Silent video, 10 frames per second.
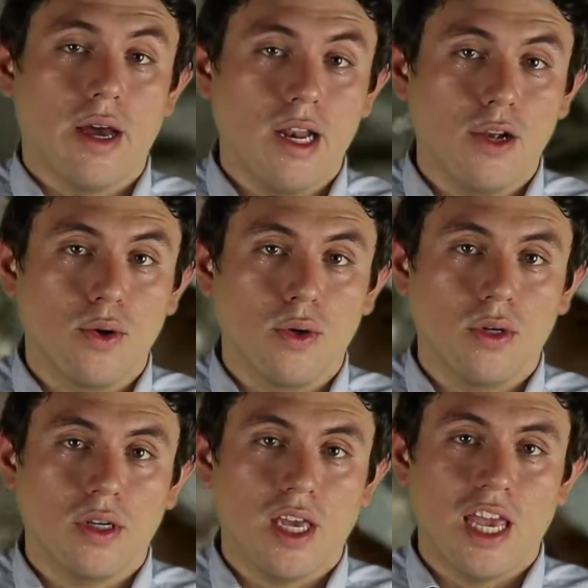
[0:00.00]
algo
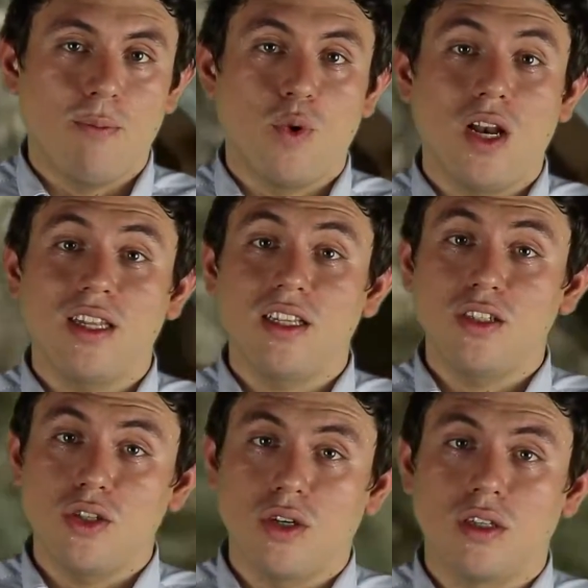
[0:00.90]
que llamó la
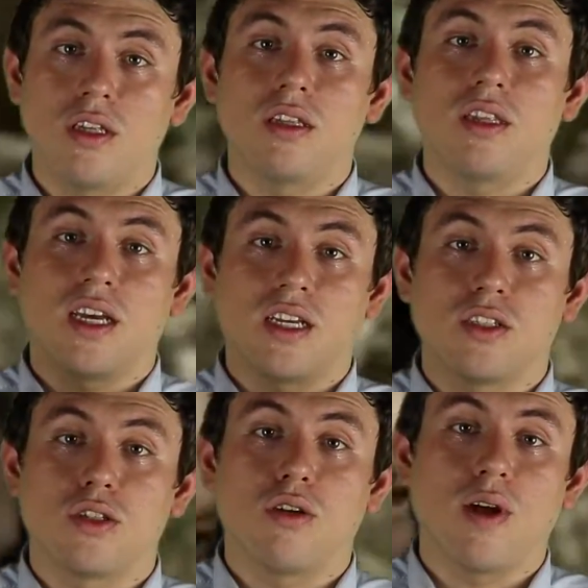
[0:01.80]
atención de
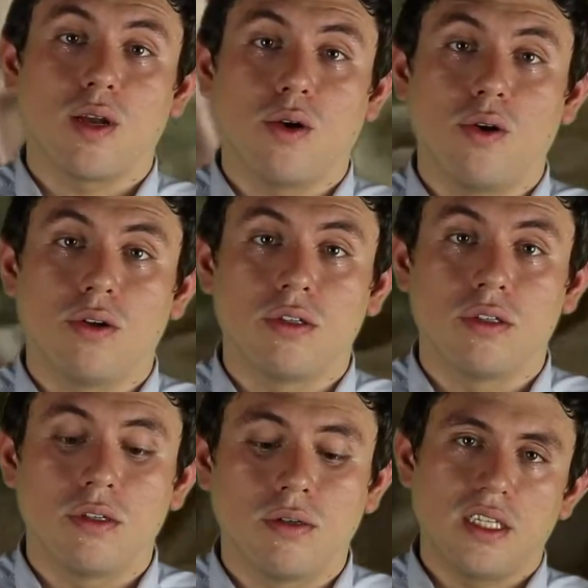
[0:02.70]
Cristóbal
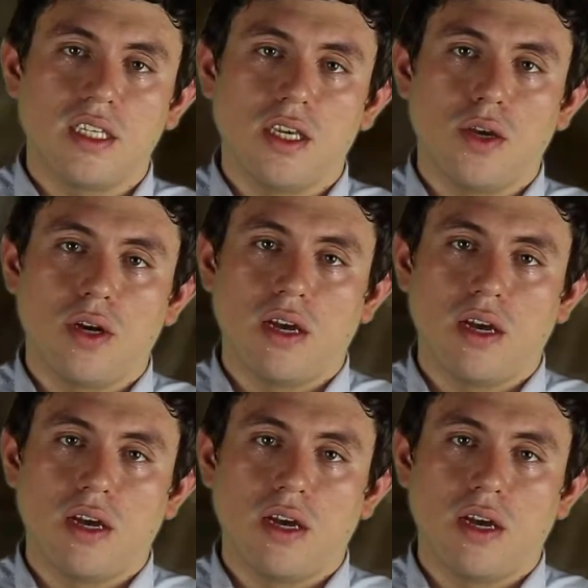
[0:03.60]
Colón, que siguió